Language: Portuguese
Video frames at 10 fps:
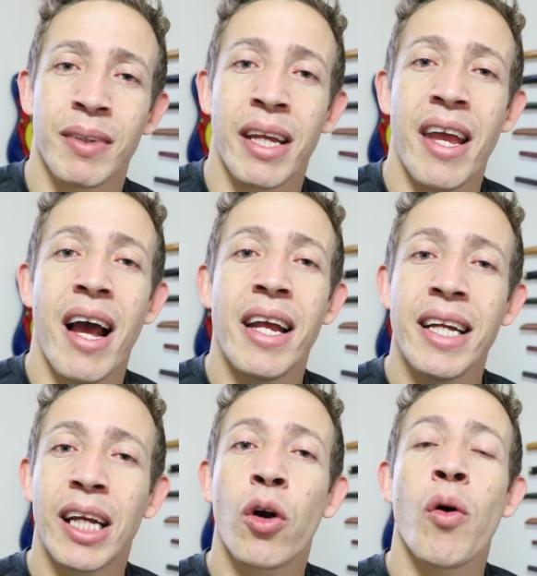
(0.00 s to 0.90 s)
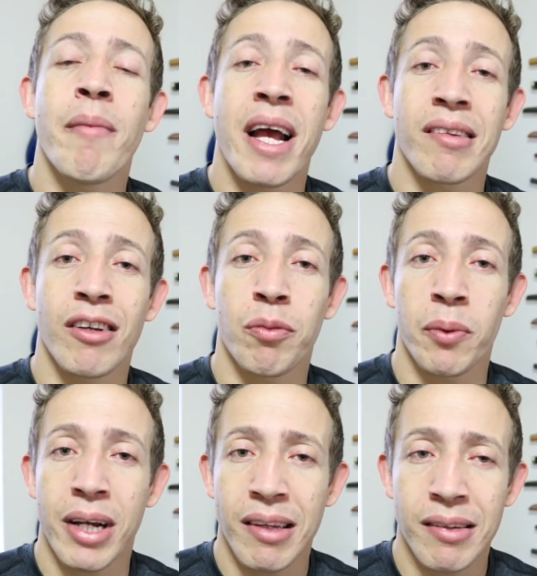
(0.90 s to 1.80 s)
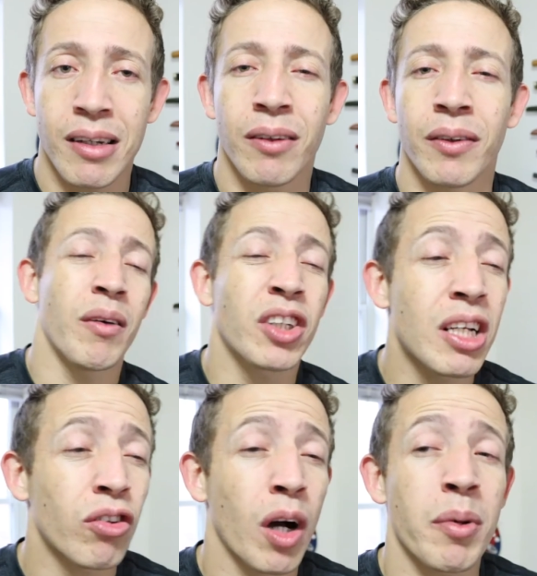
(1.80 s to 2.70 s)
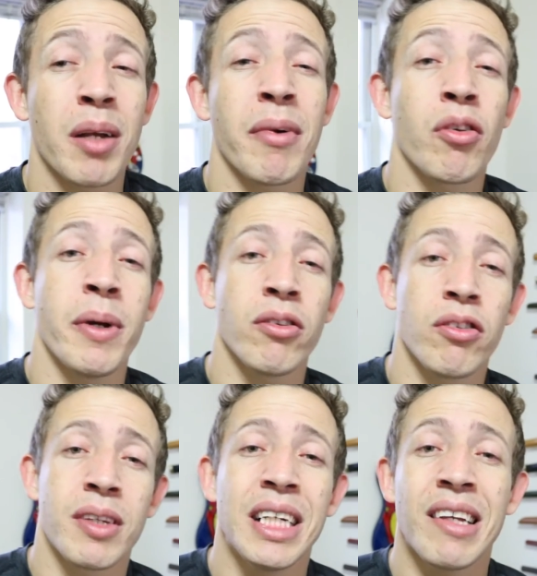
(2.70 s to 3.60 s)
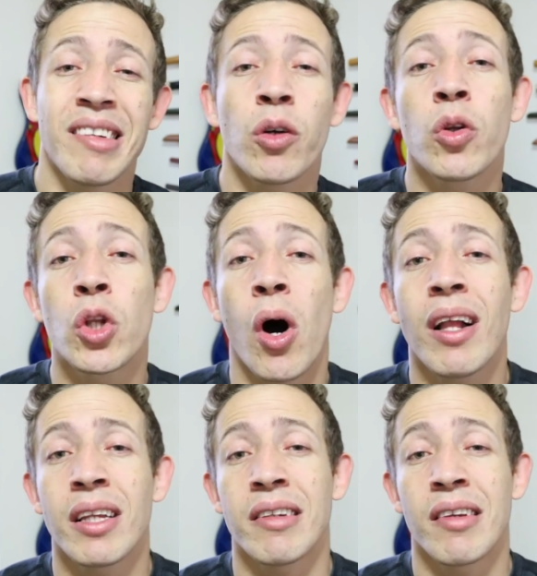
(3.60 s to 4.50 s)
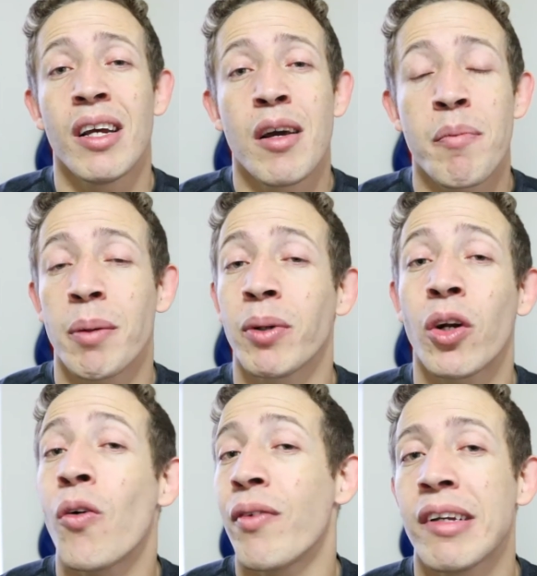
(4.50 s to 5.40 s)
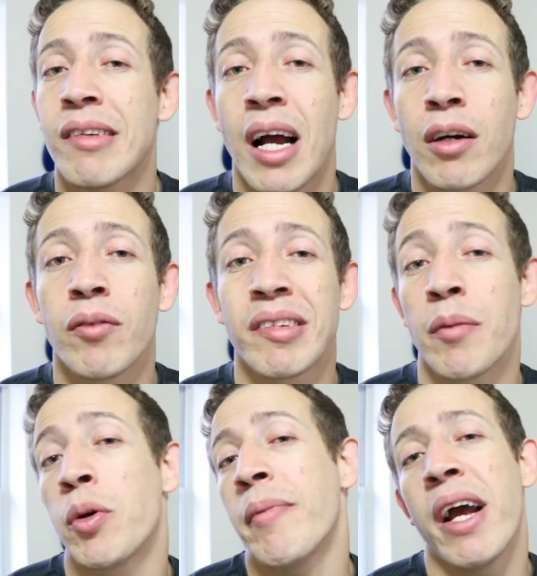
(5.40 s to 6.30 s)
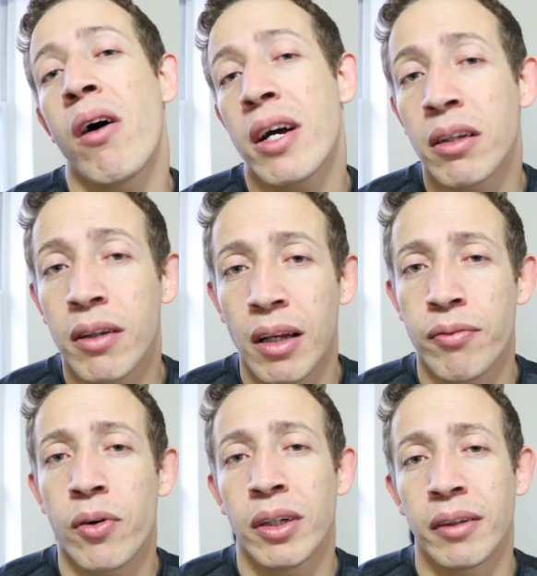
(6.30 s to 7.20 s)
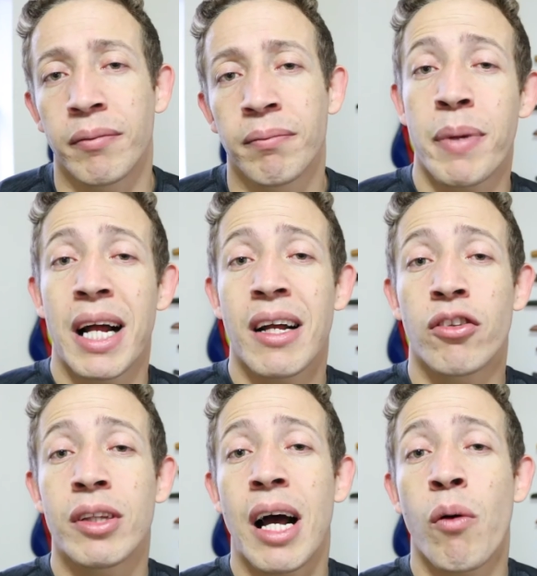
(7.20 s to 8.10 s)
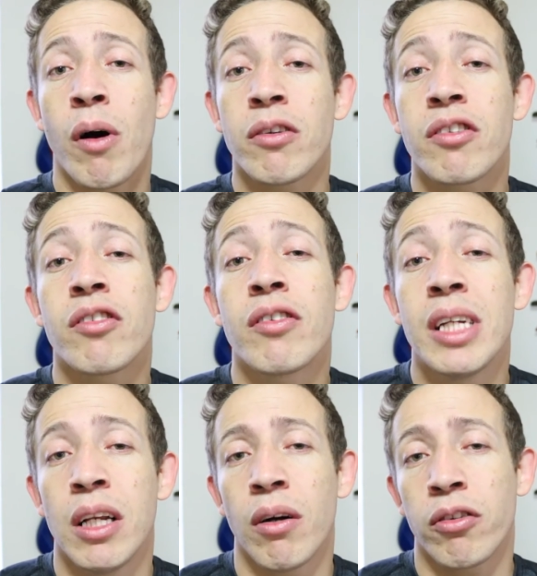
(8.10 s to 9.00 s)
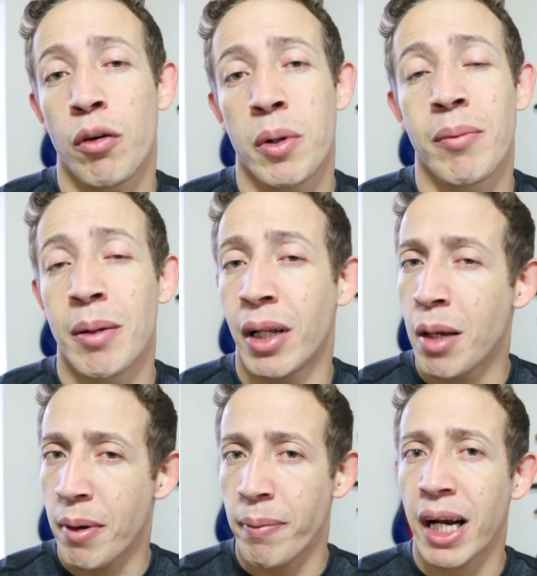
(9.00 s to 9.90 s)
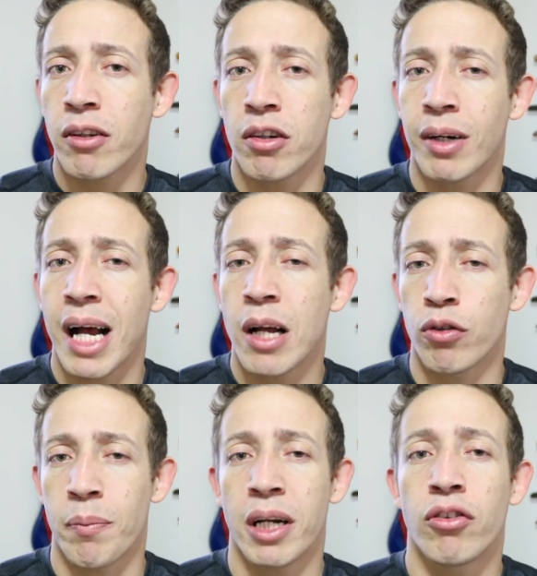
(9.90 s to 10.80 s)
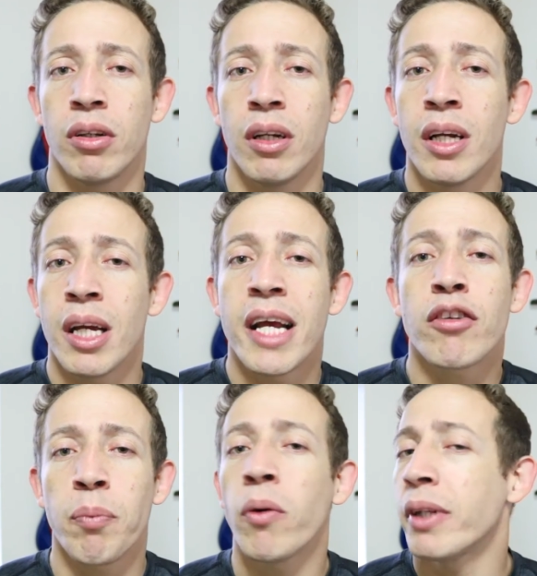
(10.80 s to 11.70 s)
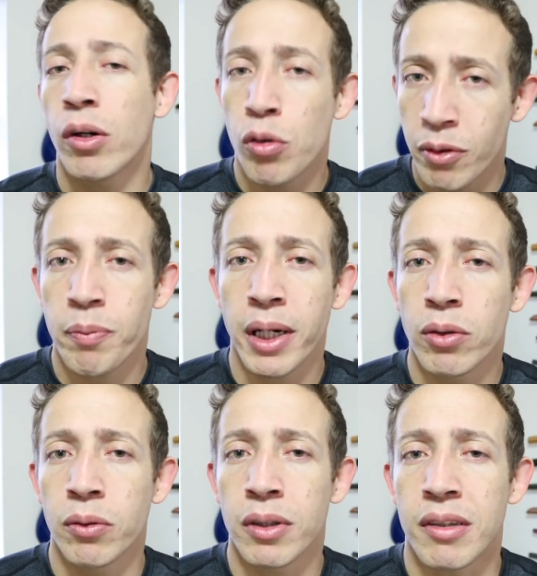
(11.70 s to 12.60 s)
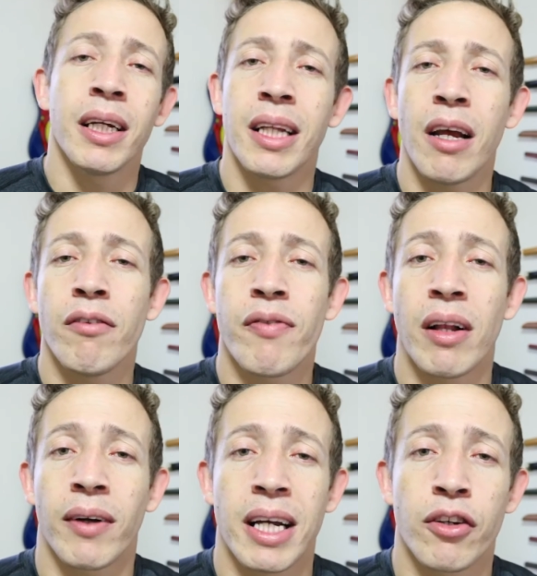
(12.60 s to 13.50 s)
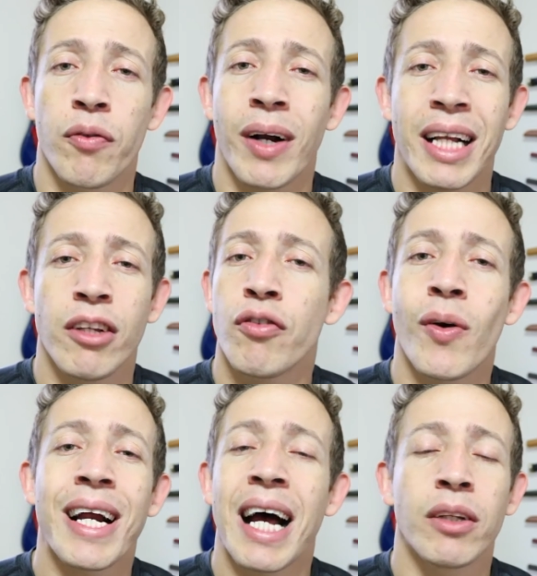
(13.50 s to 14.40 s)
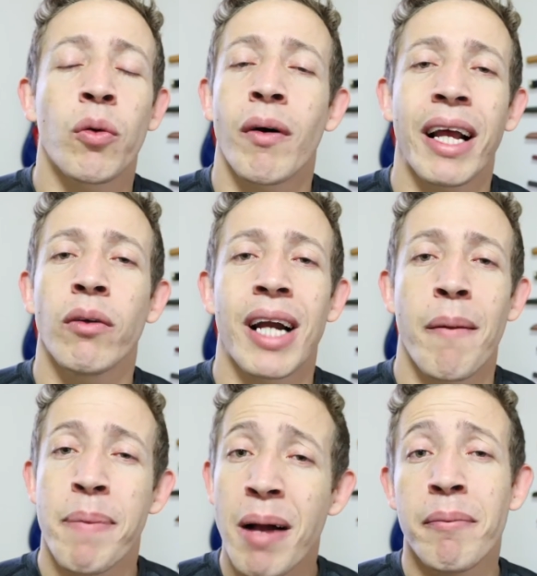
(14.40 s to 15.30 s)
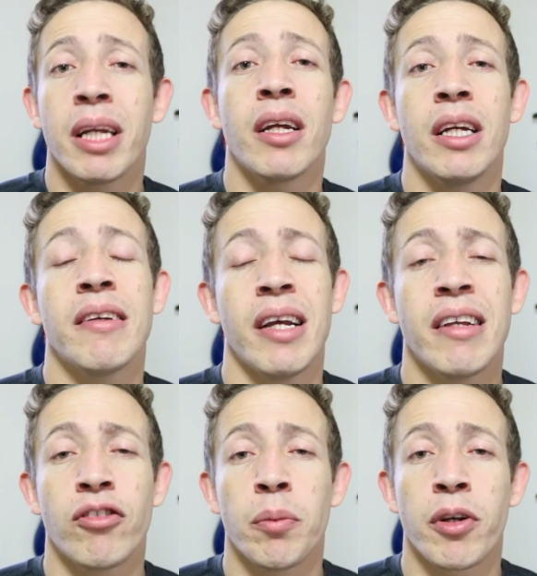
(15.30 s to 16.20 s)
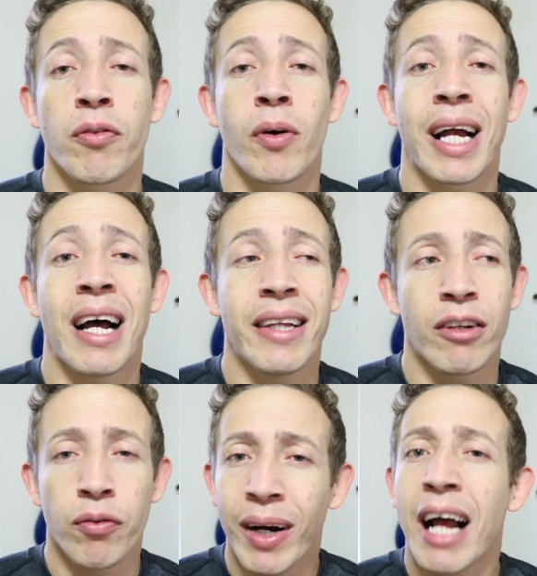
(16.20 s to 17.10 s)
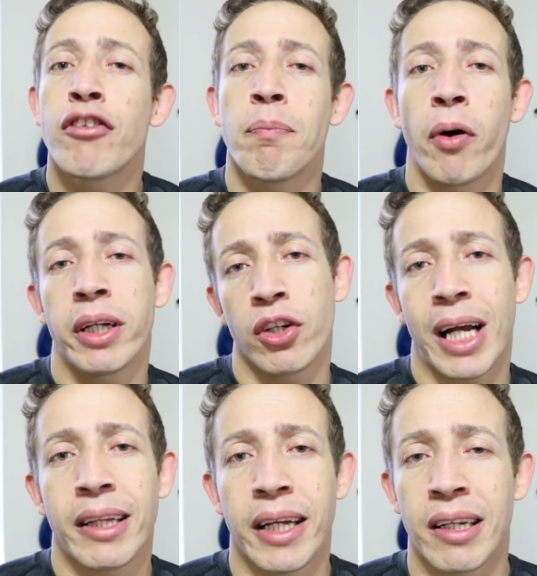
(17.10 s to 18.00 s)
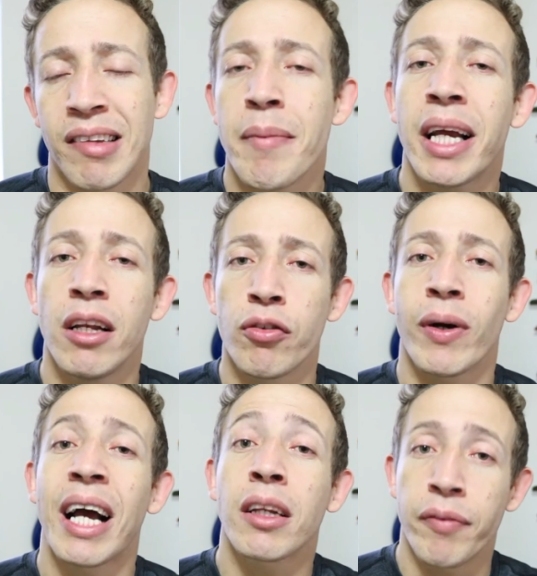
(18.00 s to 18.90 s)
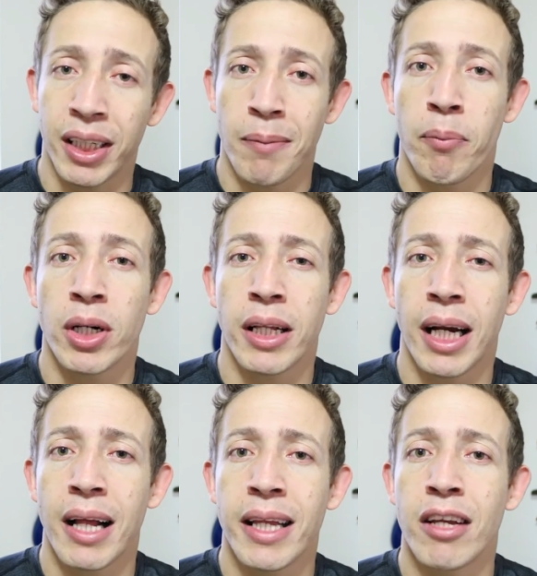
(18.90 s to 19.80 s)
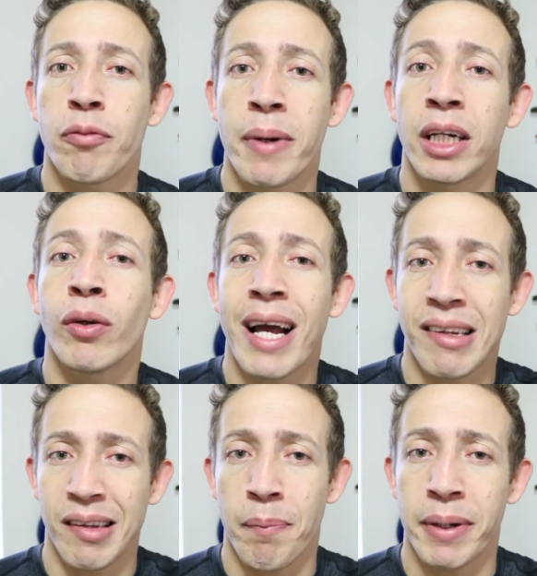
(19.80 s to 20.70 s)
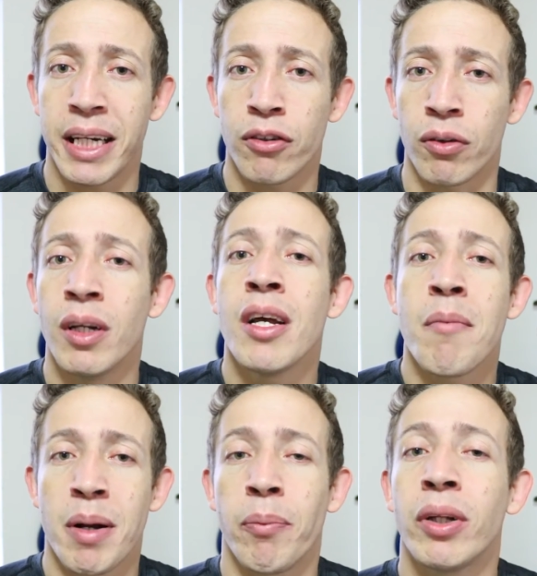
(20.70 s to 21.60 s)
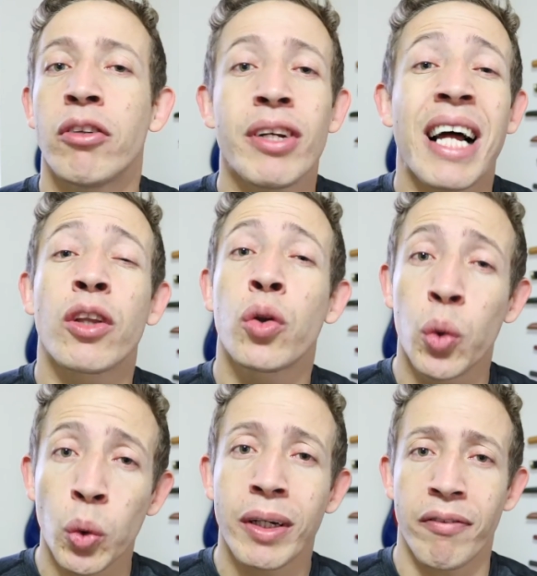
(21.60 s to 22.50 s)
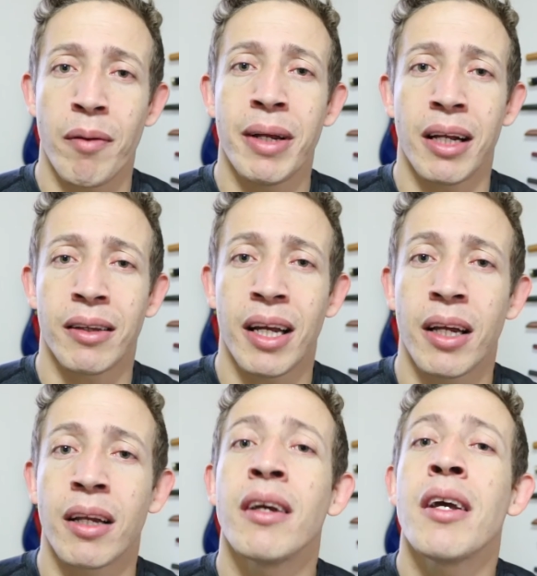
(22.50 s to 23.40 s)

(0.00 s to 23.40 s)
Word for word: É aí que começa a exploração. Eu acho que eles cobram aí mais ou menos uns 35 dólares para poder conversar com você por meia hora no telefone, para te dar um auxílio ao seu problema, não é nem para pegar o seu caso, é para te responder algumas perguntas. E daí eu falo, cara, advogado é advogado em qualquer lugar. Para mim, esse tipo de advogado é advogado de porta de cadeia. Sabe aquele advogado que fica na porta da cadeia esperando o cara ser preso para poder tirar tudo que a família tem?